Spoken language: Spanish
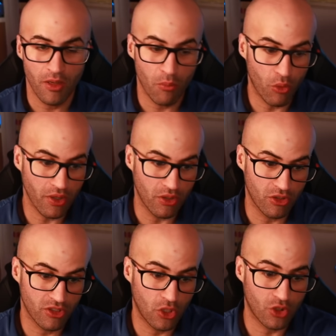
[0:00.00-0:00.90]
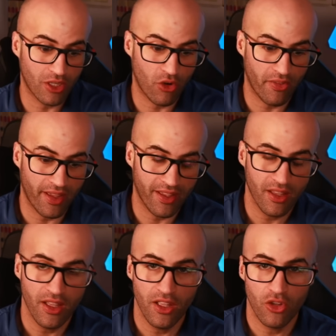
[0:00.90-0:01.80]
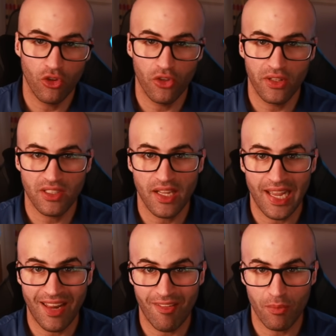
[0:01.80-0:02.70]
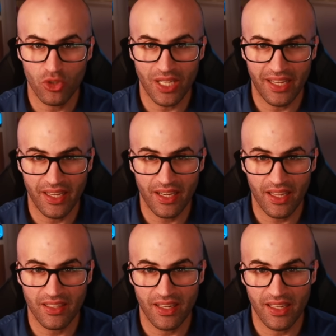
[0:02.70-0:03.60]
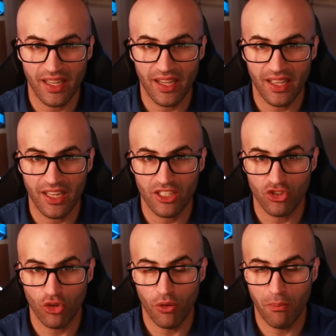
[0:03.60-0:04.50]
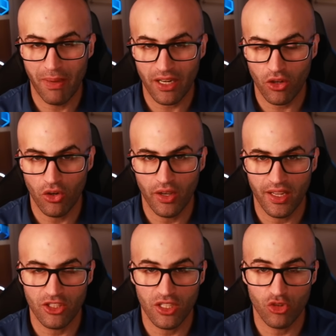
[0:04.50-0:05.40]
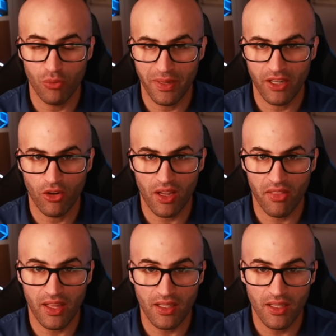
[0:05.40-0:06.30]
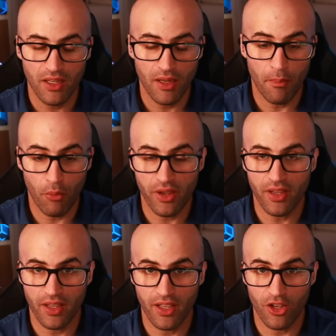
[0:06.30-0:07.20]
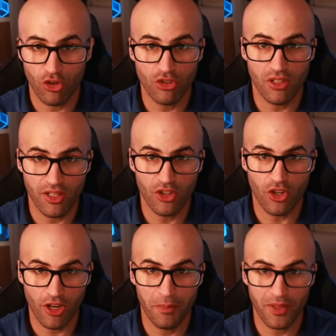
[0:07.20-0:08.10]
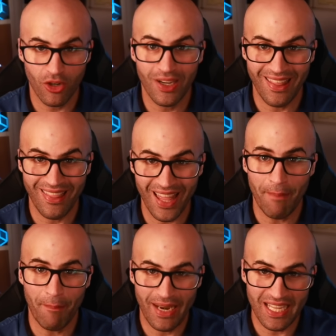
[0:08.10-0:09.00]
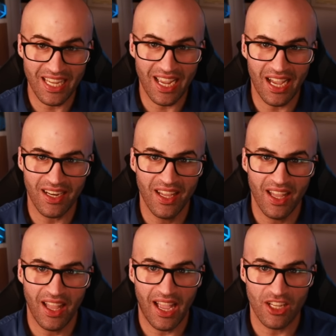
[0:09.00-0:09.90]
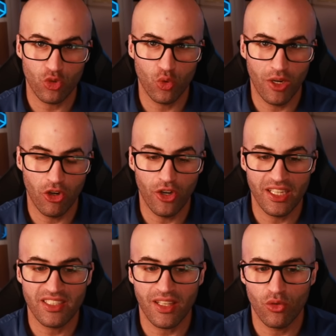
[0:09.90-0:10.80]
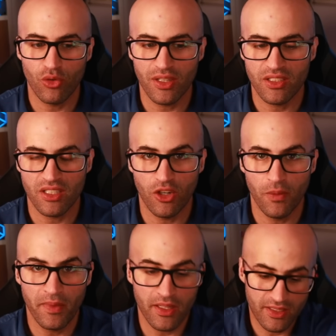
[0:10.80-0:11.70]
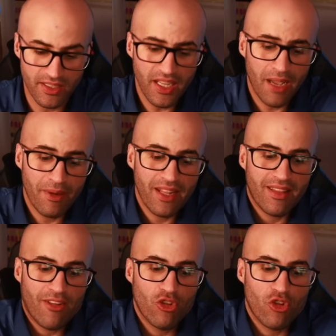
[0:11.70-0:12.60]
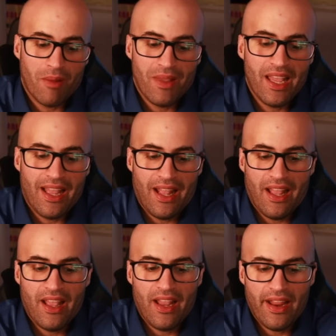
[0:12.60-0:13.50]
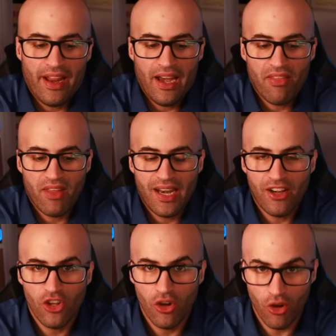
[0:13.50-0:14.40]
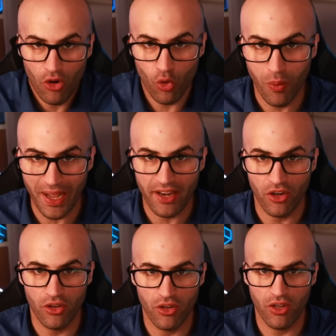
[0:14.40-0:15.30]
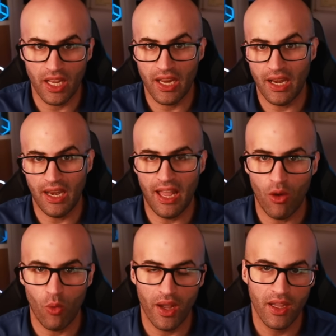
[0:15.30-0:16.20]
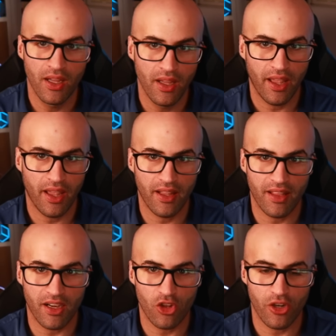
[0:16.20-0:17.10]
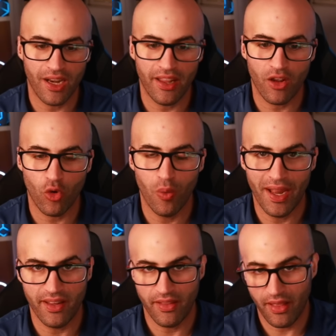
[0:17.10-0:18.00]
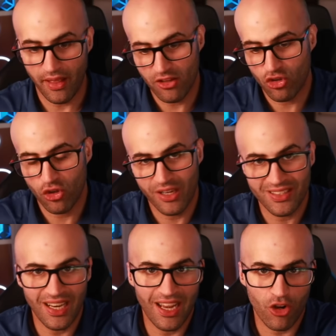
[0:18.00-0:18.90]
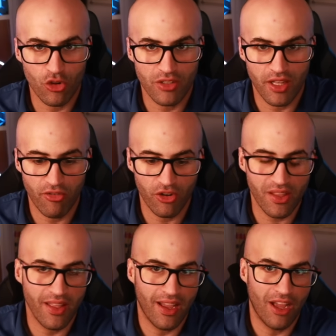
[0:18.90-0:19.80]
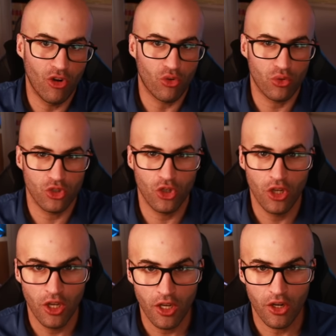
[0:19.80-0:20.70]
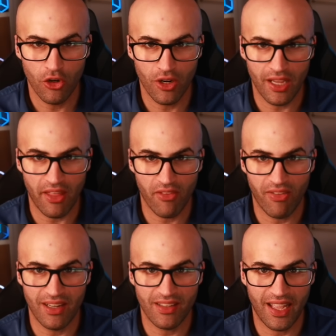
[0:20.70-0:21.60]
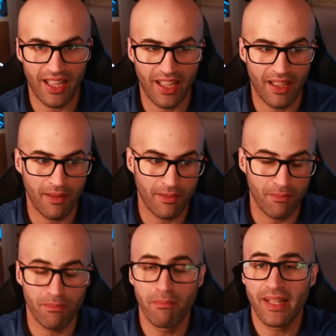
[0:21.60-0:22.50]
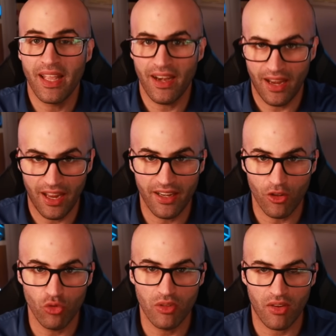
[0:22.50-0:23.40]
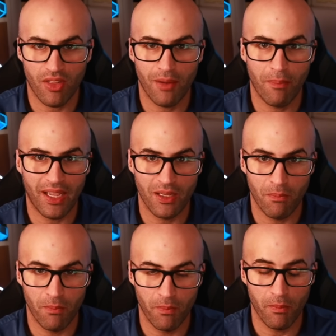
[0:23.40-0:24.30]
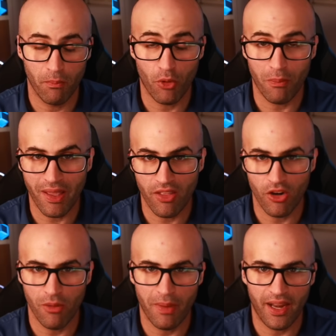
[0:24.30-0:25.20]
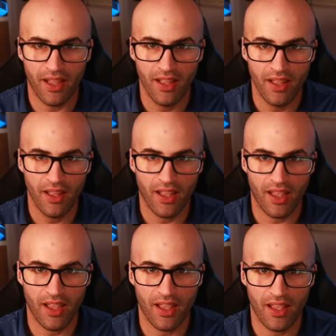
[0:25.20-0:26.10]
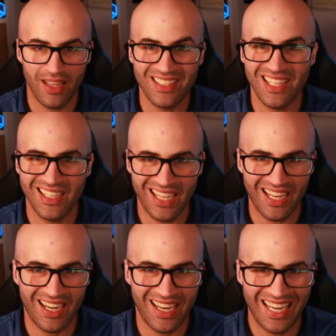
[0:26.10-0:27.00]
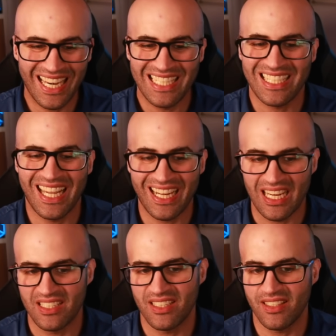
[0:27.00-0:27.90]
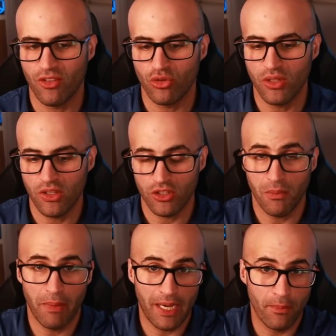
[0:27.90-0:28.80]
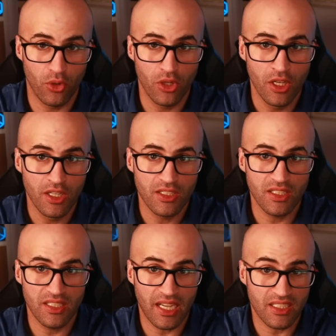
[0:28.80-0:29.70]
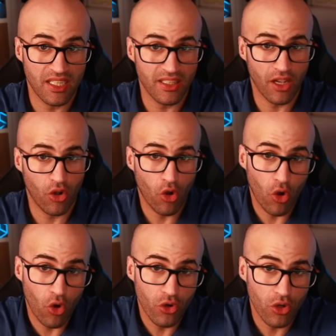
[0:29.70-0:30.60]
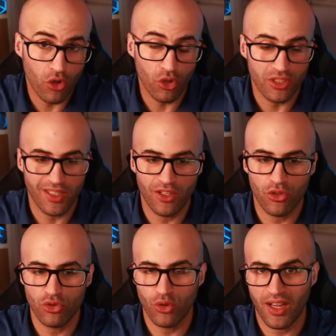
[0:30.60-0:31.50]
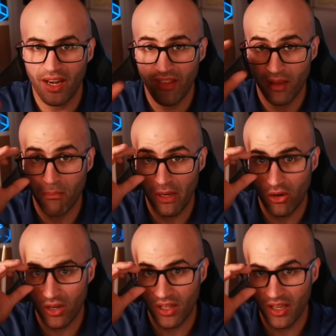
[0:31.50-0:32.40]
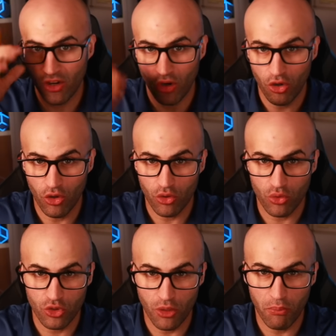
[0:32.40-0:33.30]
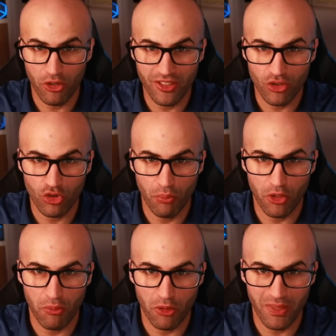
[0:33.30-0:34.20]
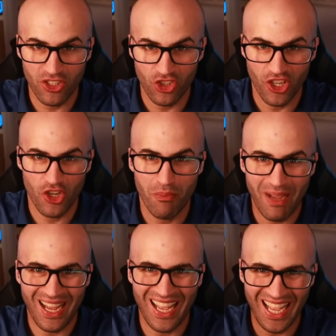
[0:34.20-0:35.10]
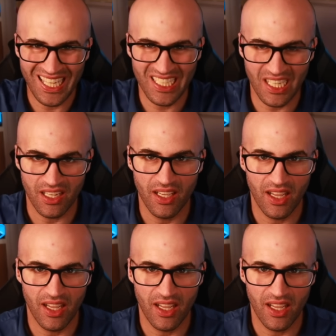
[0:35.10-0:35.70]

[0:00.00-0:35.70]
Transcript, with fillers: Bueno, si os acordáis, donde señalábamos ayer que estarían esos barcos, ese submarino Kazán, pues eh, con 600 kilómetros da para llegar a suelo estadounidense, ¿no? Sin haber entrado todavía en el escenario cubano, ¿no? En las aguas eh, territoriales cubanas. Esto es en la costa de Florida. A los rusos no les hace falta meter a ningún tercer país por medio ¿no? para eh, enseñarle las garras a Estados Unidos. Veremos si se achantan o no, o siguen con su escalada. Pero reitero, los rusos poniendo su propio pecho, ellos van allí